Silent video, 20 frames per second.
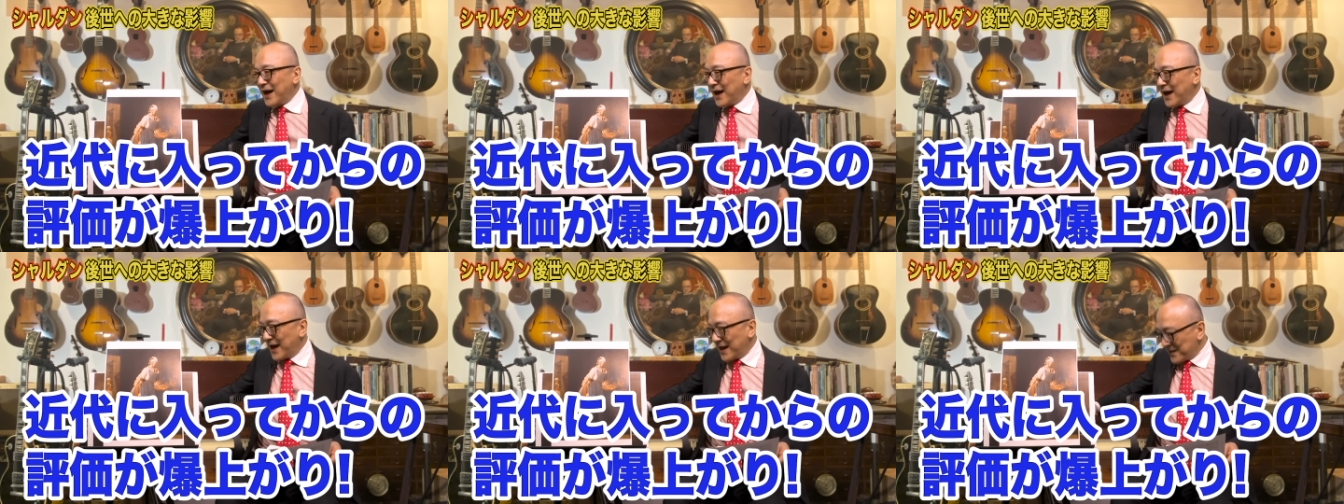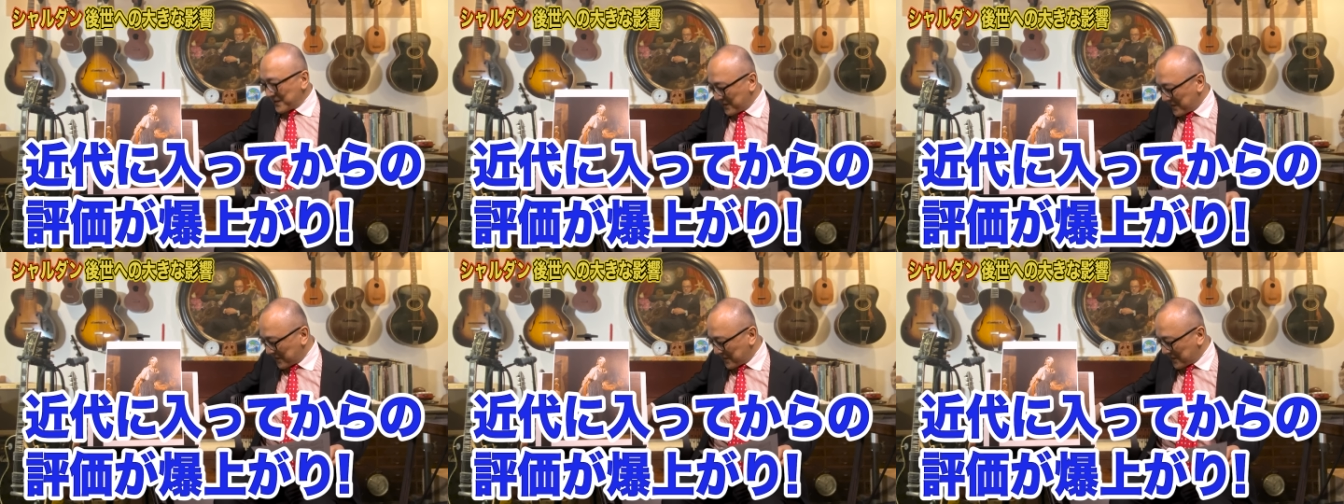
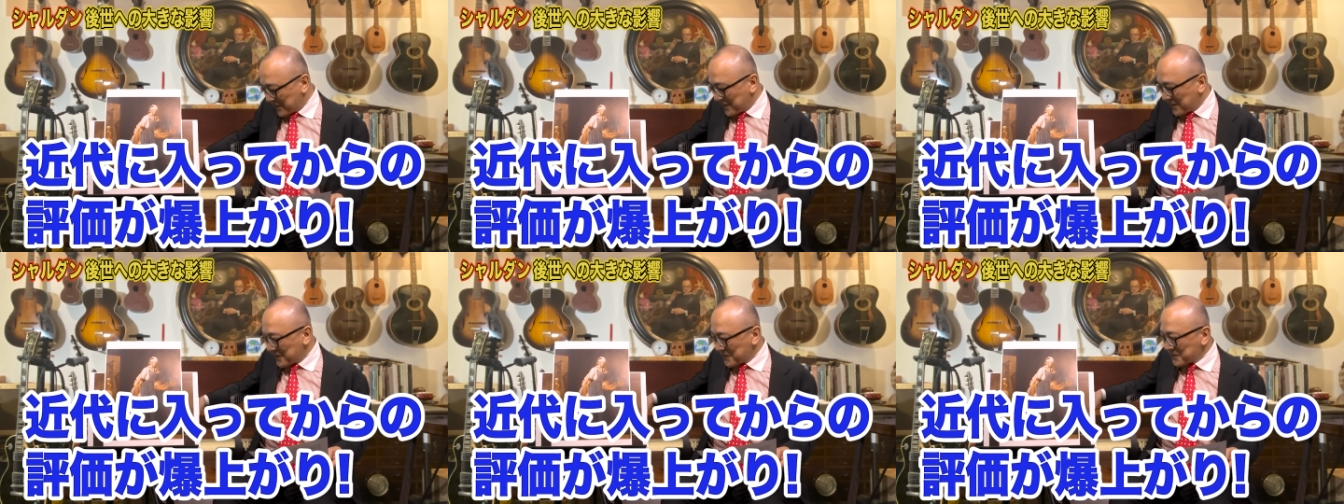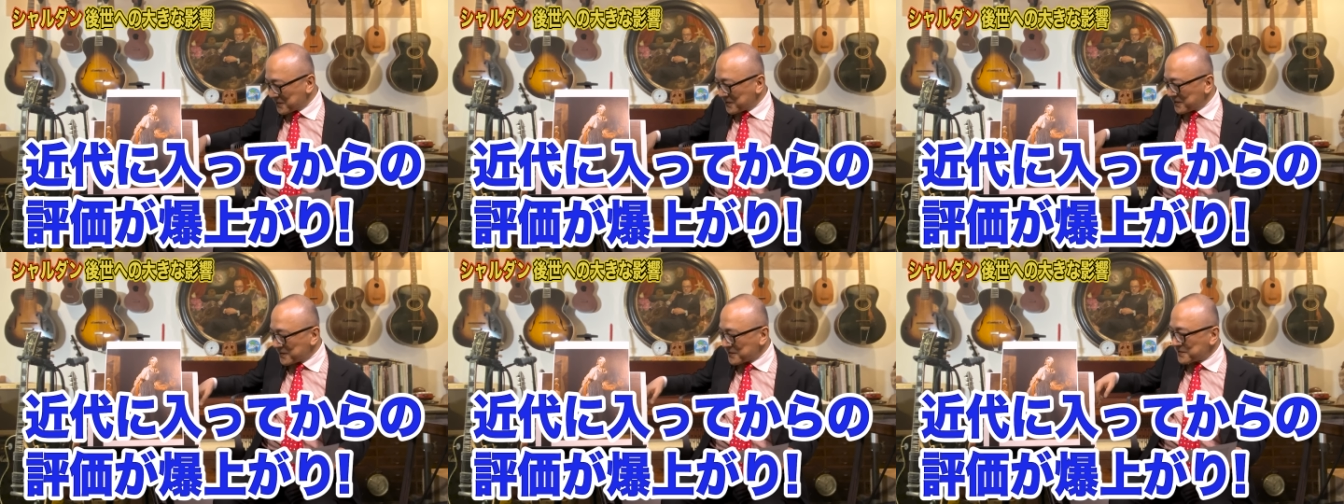あ
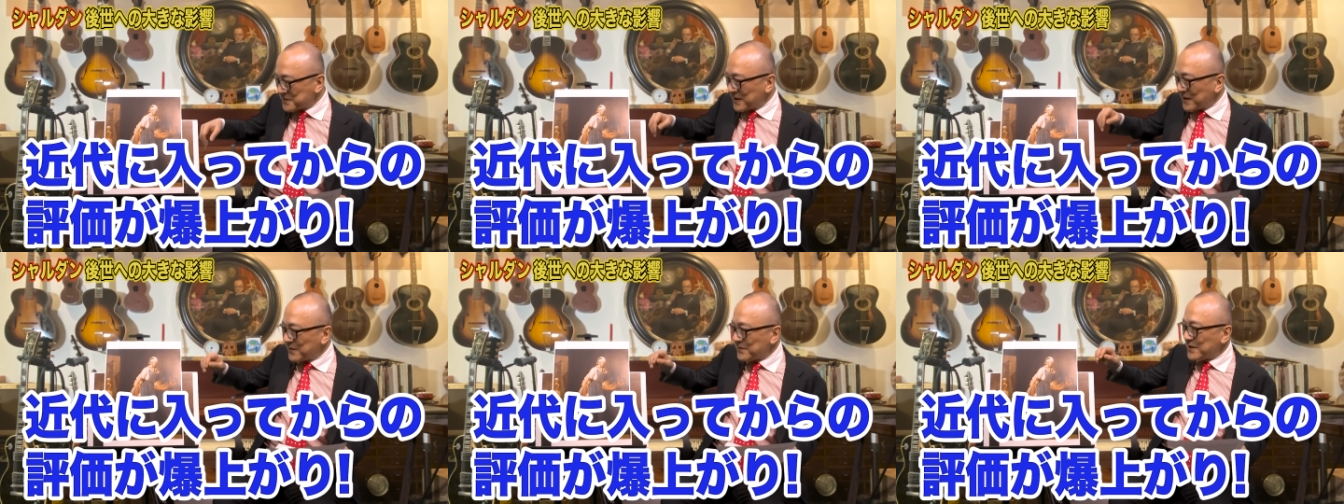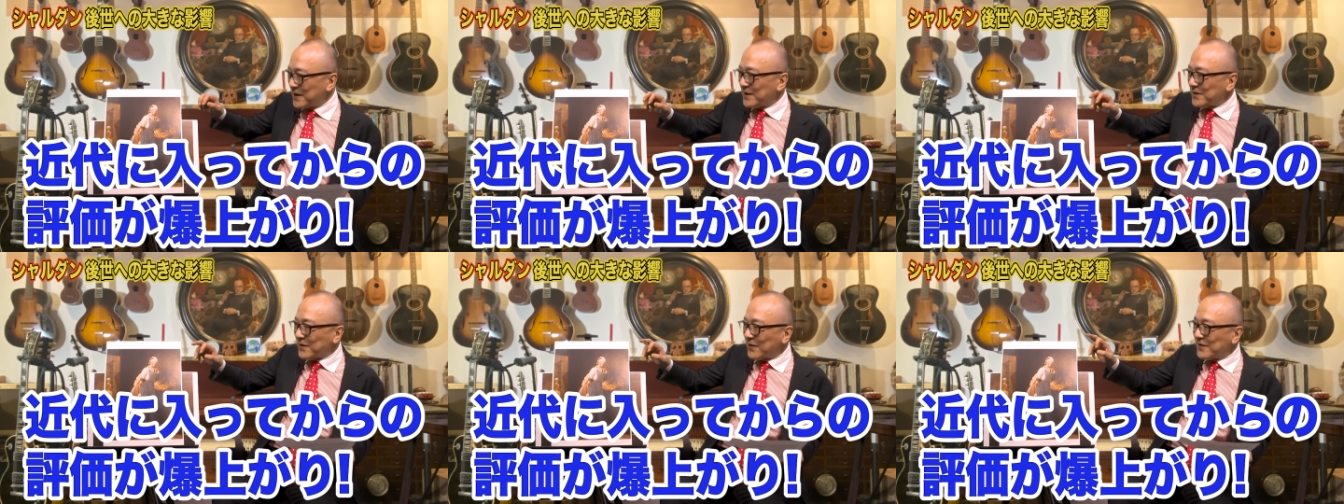の
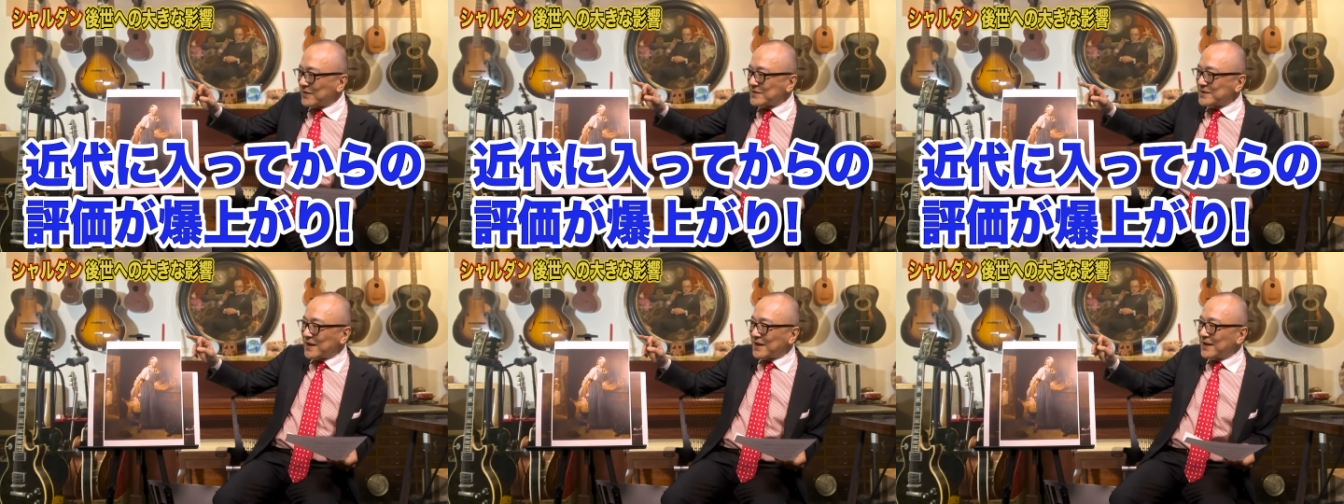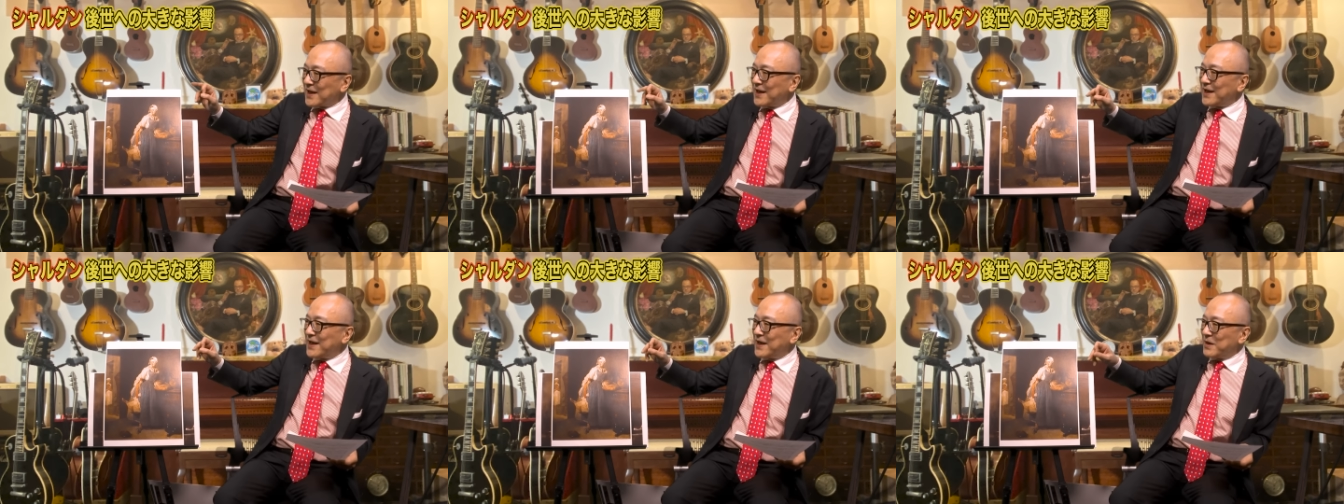フラゴナルとかの
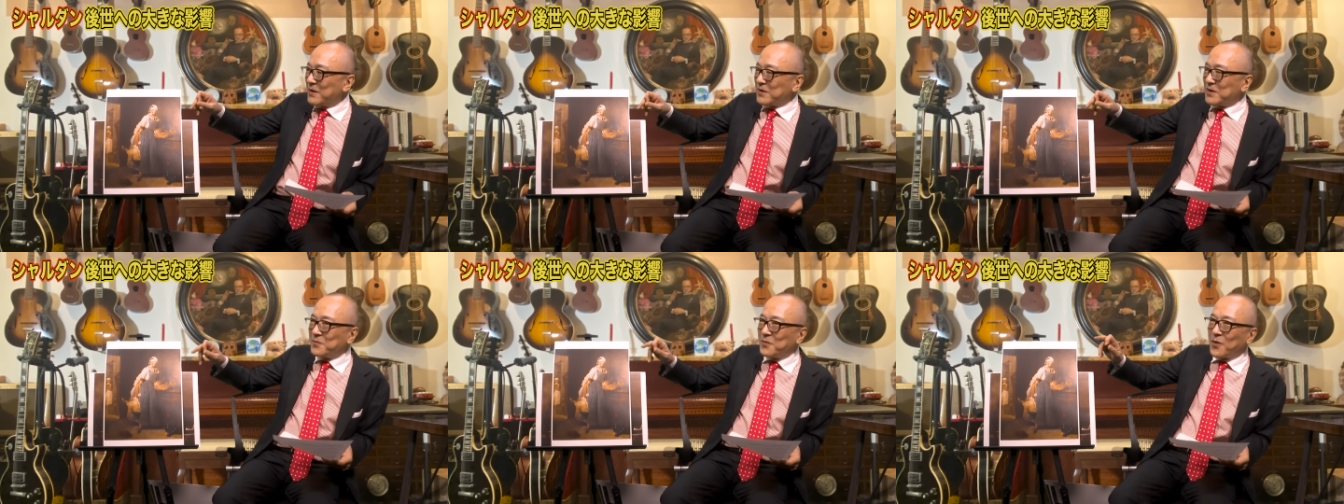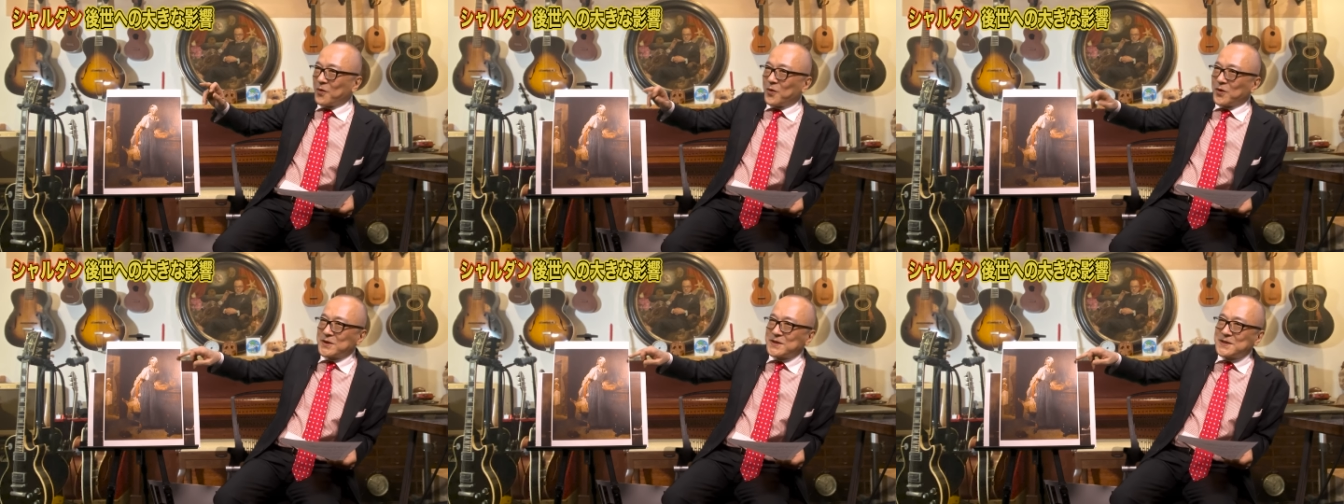チャラいより
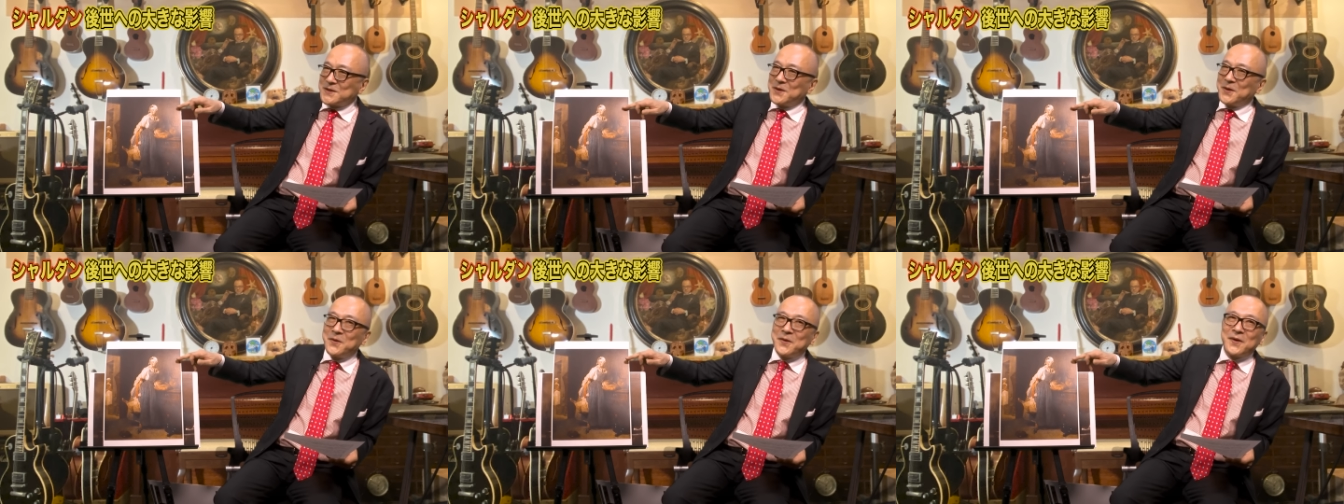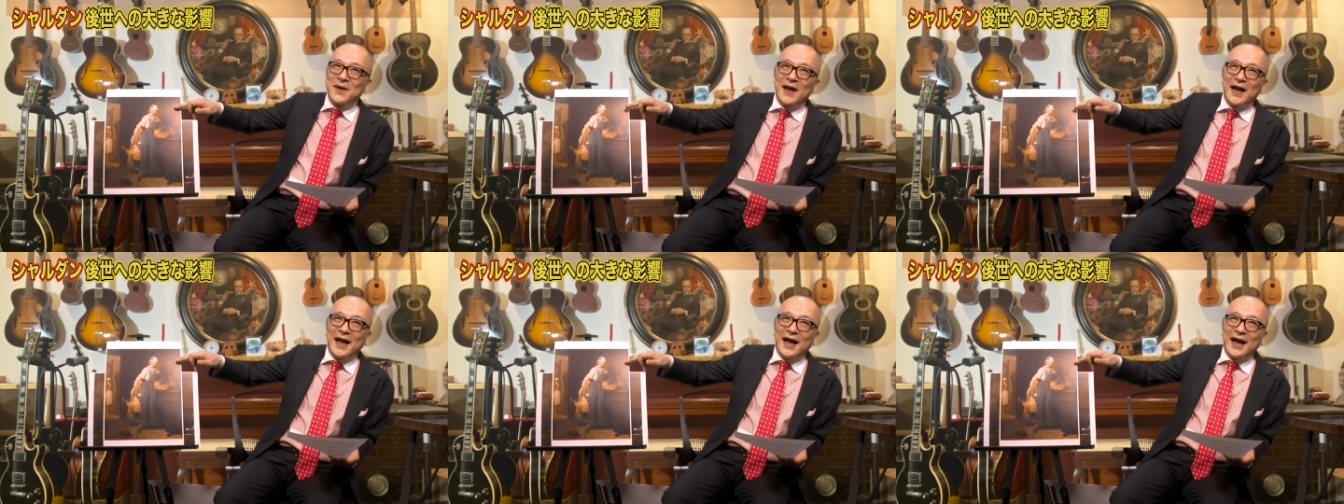もこっちの
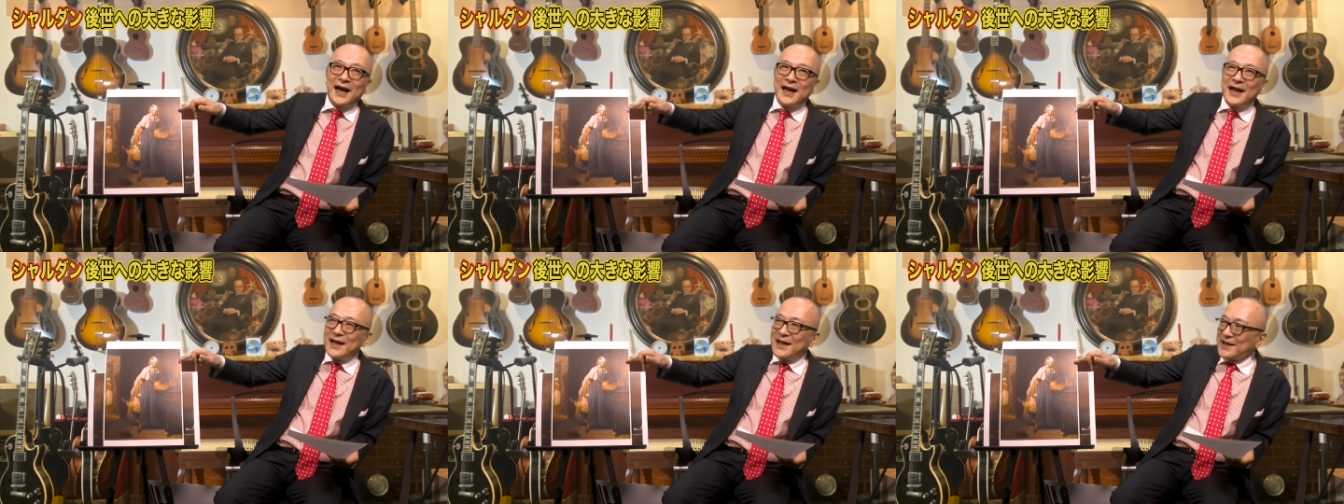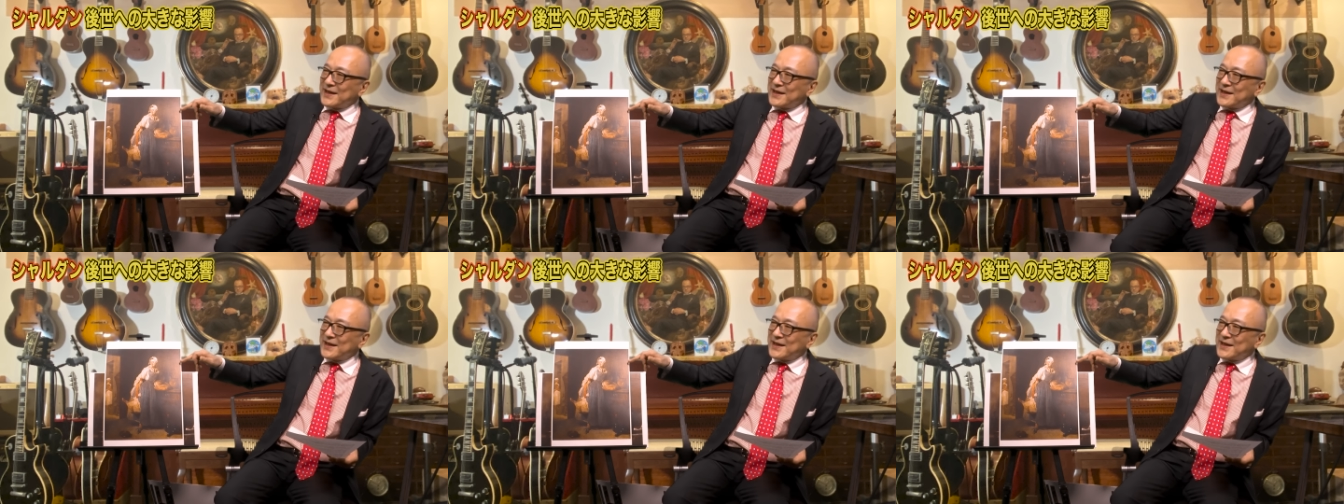方が